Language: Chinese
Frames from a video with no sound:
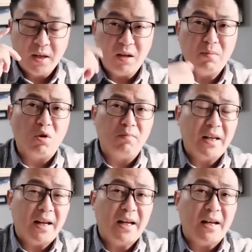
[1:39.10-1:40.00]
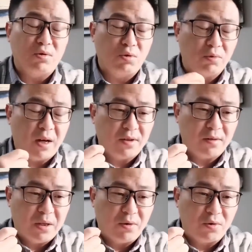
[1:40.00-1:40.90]
那么我们来看，主要是
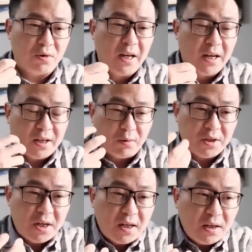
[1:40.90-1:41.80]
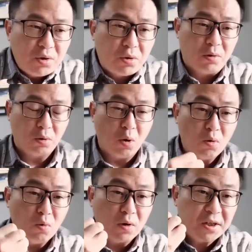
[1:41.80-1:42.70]
比如说有一些歌曲
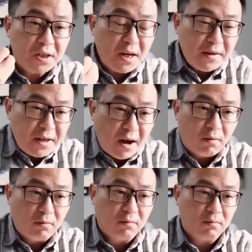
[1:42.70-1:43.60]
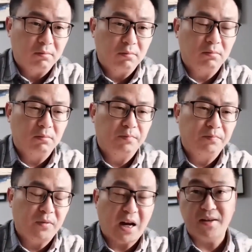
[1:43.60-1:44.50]
通过声调，
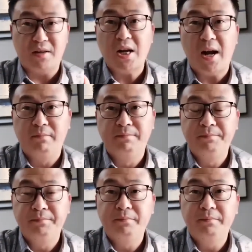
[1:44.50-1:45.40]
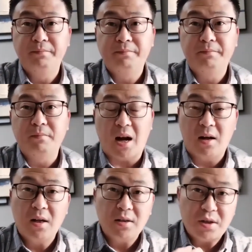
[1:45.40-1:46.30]
它能唱，
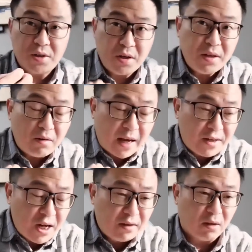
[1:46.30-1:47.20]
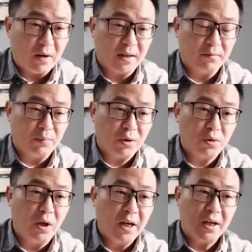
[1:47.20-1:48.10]
啊这个声调来唱的话，比如
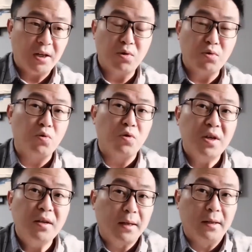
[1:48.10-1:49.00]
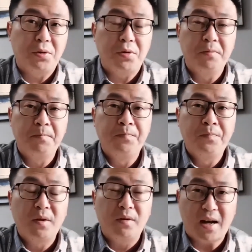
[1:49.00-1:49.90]
说一首女生的歌曲，
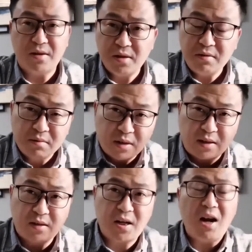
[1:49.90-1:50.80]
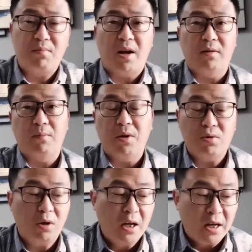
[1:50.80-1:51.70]
男生他是唱不了的。比如
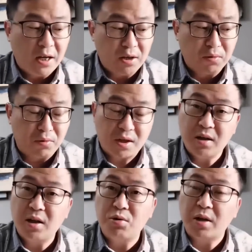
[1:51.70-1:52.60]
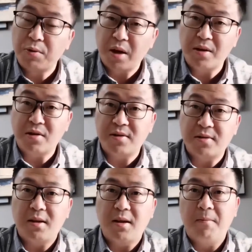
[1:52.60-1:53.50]
说一首女生的歌曲，它原调是
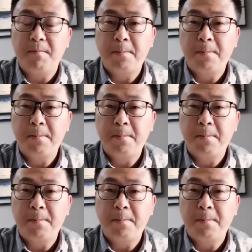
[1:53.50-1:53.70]
C 调，